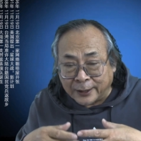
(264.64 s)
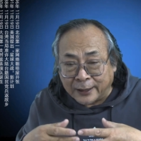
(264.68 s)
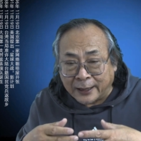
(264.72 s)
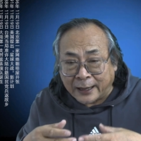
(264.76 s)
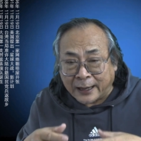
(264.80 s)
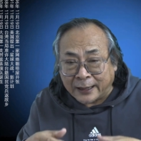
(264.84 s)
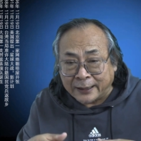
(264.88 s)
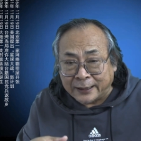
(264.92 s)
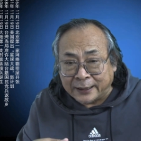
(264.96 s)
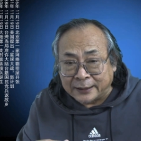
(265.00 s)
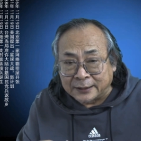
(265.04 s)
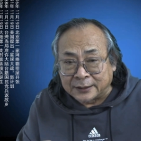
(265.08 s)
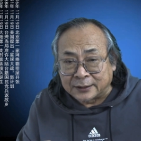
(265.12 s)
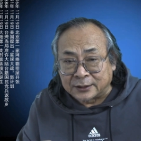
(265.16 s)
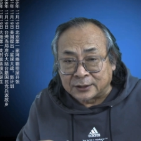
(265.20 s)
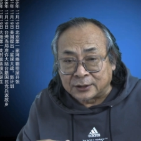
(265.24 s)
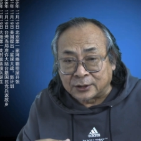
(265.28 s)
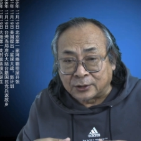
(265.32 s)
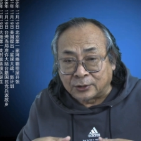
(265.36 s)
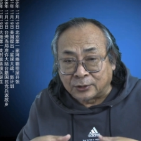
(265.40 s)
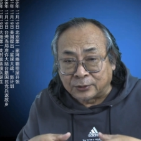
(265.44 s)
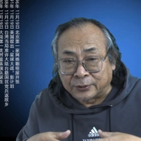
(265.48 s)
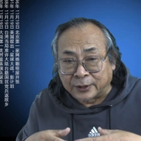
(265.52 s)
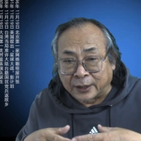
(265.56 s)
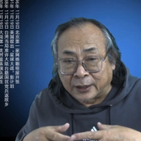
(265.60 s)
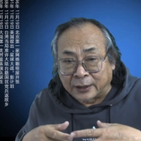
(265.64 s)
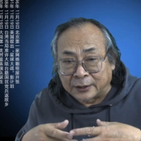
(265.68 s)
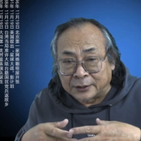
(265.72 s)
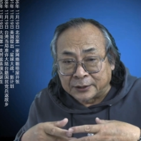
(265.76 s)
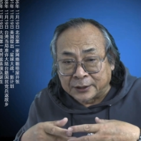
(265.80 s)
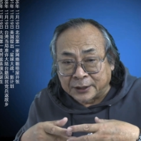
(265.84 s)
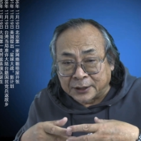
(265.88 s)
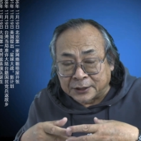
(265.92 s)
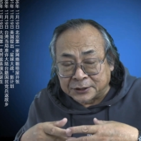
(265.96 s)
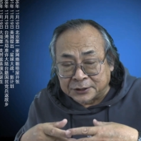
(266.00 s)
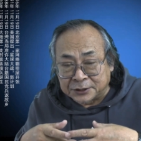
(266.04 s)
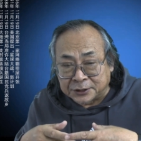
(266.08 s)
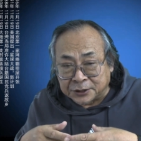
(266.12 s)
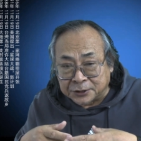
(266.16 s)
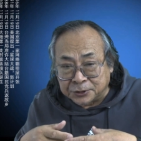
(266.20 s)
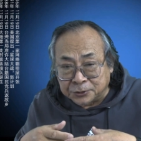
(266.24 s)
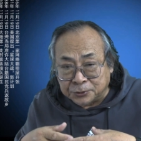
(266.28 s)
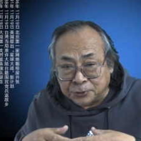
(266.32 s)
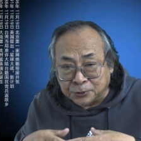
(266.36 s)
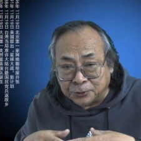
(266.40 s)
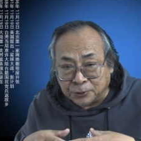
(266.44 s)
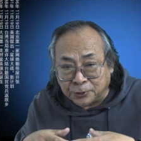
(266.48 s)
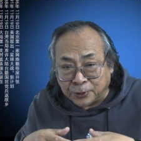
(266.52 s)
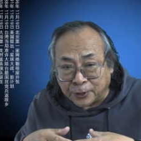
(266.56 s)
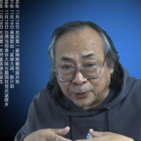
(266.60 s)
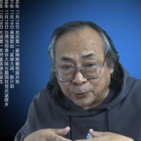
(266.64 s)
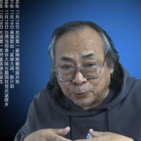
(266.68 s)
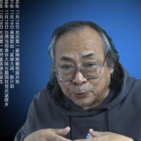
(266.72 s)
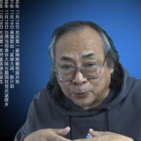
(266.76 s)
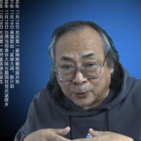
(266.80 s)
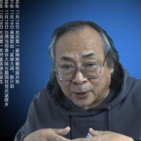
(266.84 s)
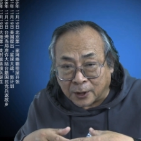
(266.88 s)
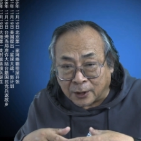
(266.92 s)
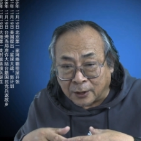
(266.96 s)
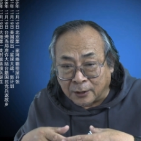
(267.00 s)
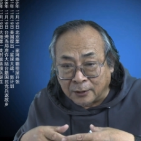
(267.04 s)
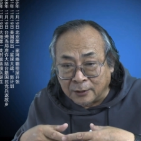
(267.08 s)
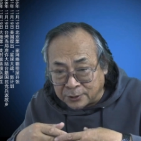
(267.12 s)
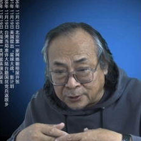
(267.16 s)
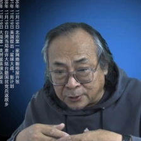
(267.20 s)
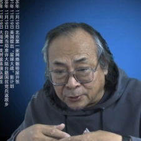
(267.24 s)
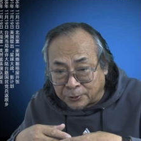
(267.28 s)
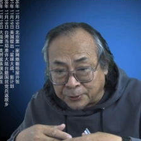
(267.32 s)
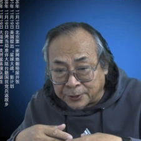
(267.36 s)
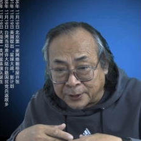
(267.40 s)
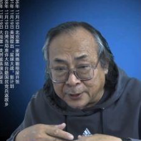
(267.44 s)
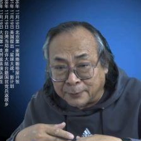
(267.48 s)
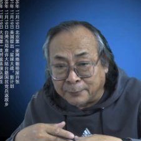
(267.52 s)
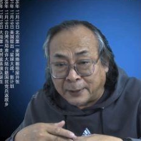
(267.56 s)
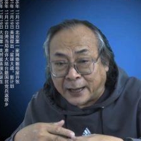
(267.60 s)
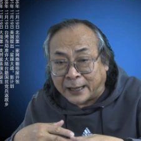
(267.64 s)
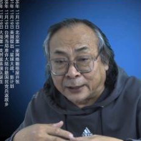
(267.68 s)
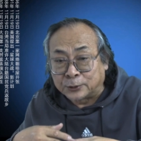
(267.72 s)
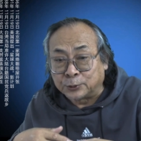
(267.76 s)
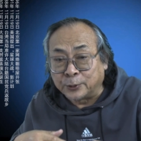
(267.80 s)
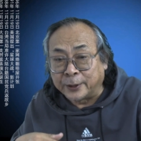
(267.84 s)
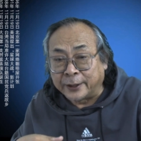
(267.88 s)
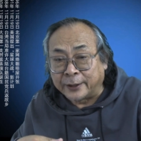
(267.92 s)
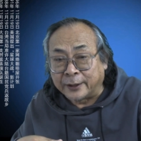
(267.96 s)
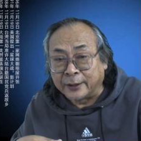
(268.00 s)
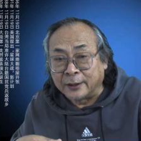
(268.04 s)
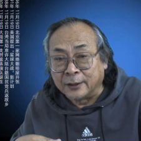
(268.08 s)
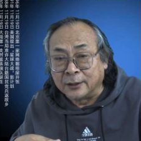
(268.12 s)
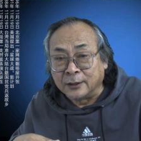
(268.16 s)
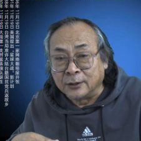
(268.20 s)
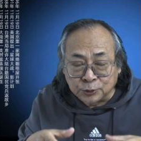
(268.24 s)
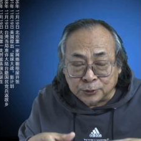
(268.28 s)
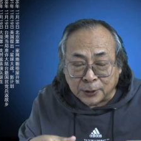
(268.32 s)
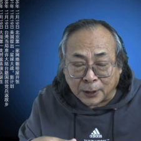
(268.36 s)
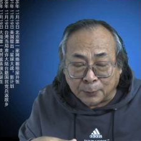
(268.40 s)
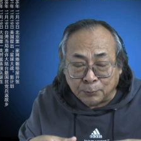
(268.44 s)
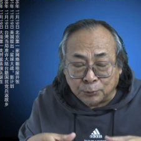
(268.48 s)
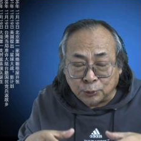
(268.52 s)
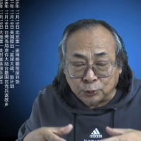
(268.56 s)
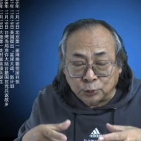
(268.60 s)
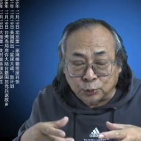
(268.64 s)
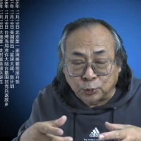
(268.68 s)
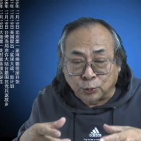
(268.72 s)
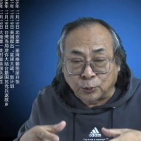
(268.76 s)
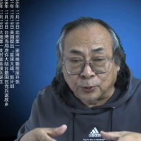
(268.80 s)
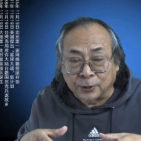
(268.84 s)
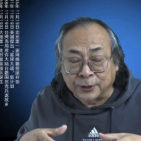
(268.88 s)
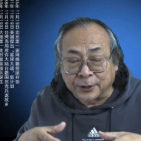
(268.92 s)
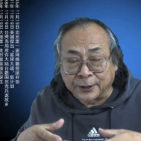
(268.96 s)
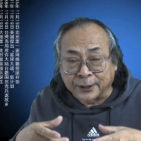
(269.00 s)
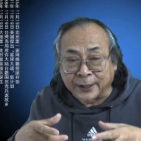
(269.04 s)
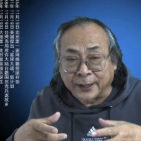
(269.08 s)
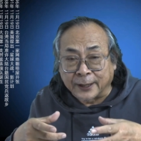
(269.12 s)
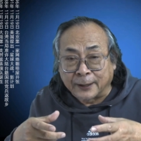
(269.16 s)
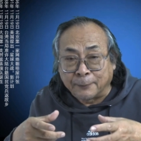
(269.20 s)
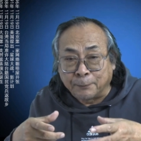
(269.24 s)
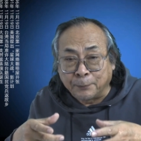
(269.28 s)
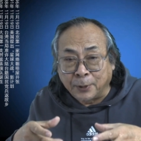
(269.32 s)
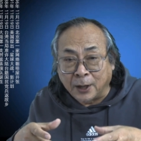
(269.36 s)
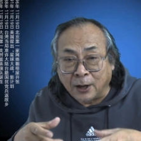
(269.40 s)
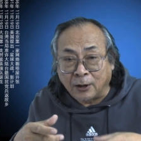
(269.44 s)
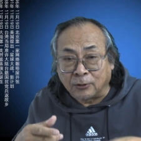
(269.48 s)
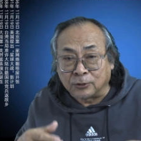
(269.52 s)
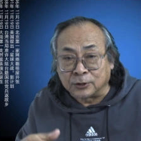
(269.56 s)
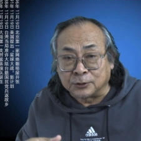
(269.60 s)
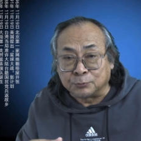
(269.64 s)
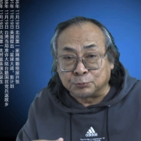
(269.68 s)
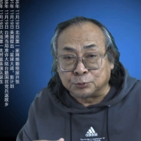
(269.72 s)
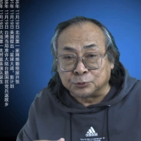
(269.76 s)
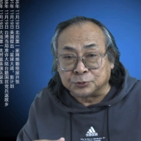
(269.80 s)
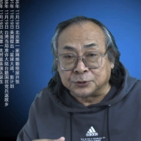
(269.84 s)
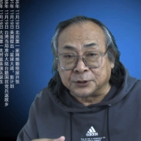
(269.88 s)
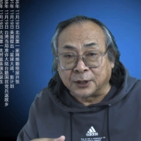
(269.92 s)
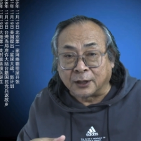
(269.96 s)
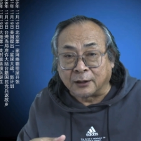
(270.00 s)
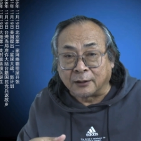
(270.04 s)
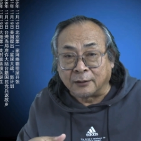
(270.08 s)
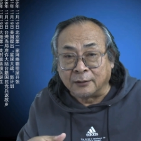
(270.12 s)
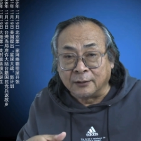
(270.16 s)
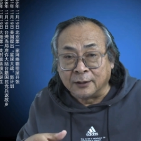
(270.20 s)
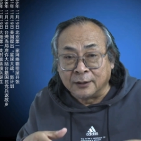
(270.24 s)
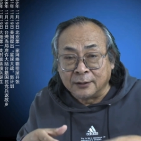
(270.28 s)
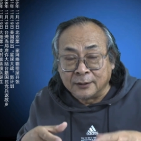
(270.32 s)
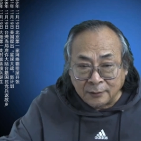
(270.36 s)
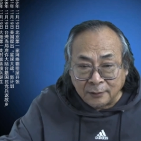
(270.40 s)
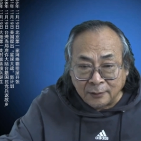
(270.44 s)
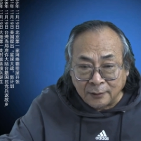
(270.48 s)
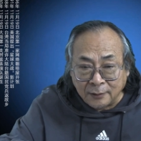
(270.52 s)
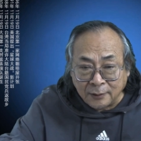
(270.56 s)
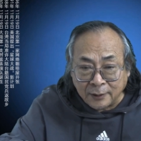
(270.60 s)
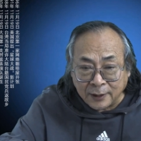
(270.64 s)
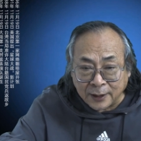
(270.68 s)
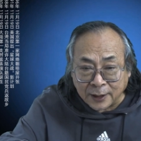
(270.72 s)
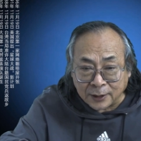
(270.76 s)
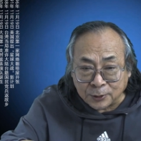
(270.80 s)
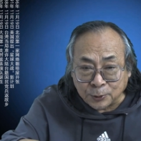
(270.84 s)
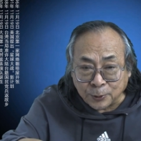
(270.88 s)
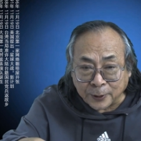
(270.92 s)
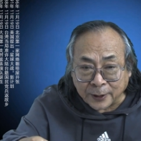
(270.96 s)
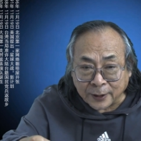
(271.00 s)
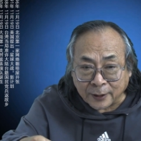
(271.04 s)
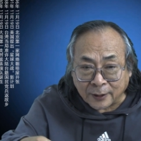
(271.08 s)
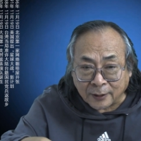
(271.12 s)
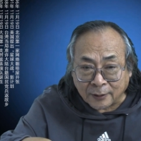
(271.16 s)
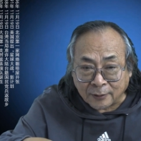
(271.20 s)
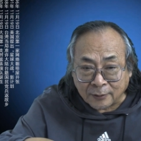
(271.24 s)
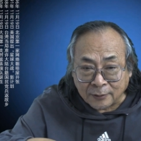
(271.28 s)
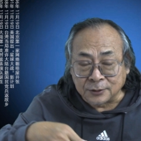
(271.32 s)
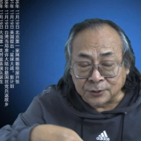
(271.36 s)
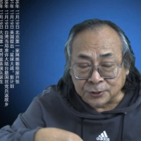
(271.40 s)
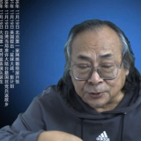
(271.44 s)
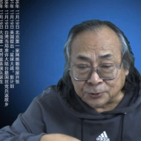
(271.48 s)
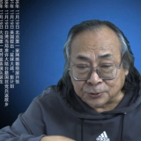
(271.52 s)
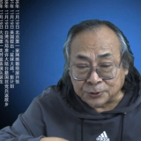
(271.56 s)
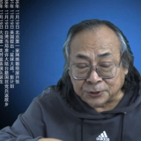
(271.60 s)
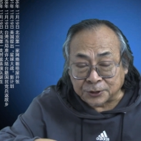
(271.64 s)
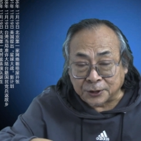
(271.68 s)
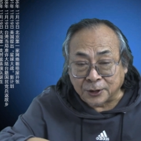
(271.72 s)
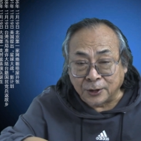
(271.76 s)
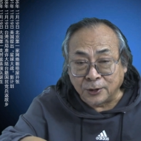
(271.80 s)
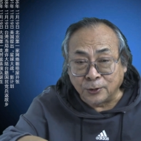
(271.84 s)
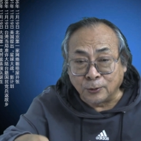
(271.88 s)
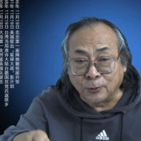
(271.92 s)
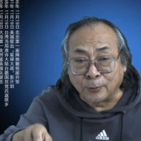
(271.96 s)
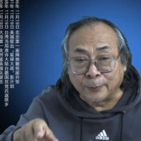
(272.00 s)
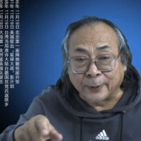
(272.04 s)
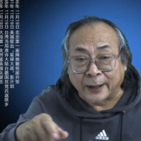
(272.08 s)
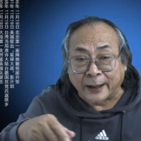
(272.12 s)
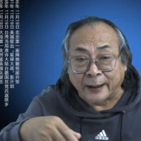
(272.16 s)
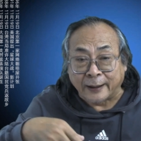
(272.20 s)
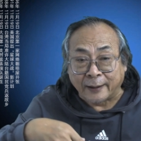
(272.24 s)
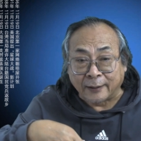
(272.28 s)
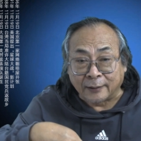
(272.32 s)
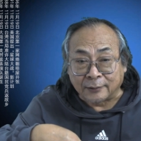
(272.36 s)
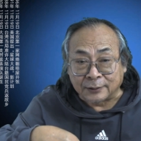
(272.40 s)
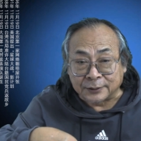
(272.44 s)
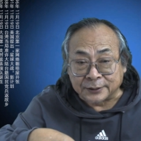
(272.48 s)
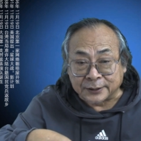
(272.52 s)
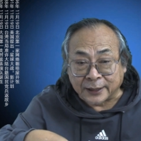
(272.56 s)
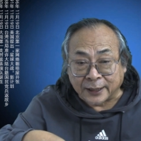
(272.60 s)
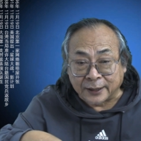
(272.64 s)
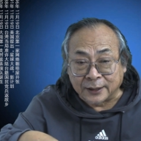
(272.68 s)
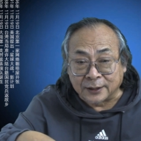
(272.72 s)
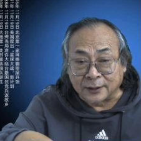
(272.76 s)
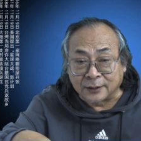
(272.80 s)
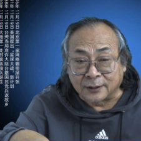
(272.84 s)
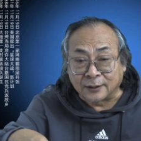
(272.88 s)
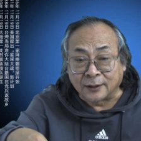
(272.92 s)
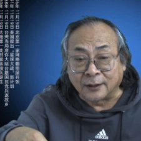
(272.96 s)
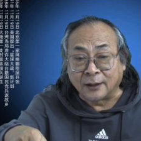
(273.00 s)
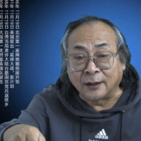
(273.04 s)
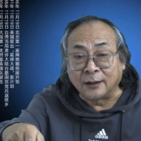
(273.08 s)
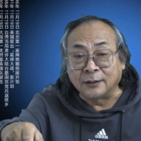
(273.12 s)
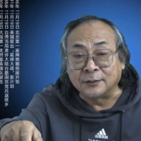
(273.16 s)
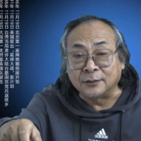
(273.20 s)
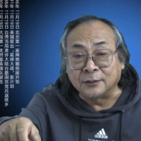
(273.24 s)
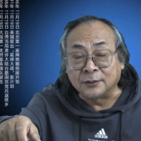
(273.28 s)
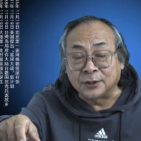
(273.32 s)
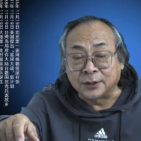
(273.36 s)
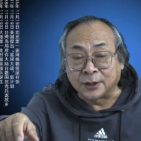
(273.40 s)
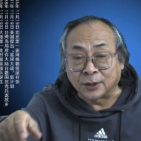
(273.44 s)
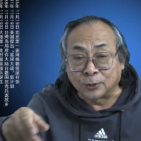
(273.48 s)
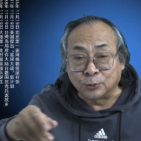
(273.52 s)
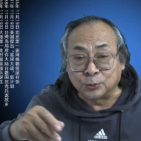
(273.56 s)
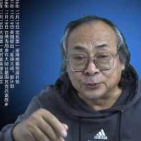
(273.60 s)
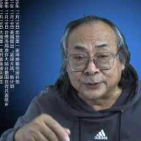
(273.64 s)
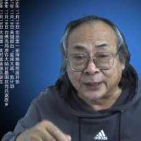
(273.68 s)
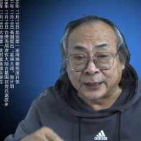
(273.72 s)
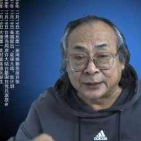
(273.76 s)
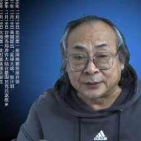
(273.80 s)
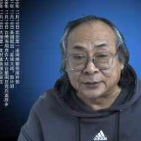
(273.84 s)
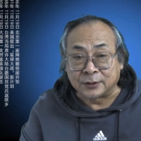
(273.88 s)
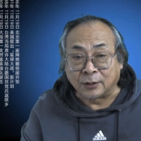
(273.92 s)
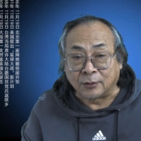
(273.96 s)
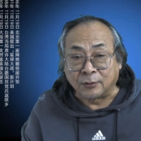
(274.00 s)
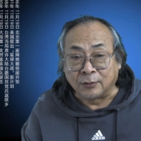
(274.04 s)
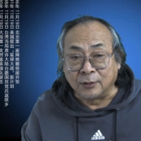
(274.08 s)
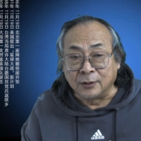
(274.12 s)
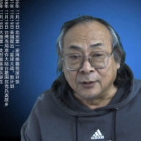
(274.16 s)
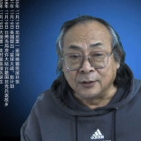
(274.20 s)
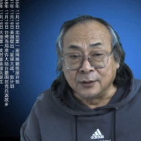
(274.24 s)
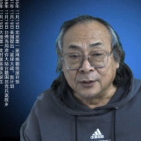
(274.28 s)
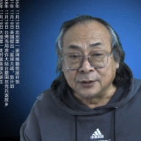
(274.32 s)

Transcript: 队拉练的时候呢，这个行军队伍有一个马队，全部驮着这个炮的部件，列队啊，就是一溜马啊，沿着铁路在走。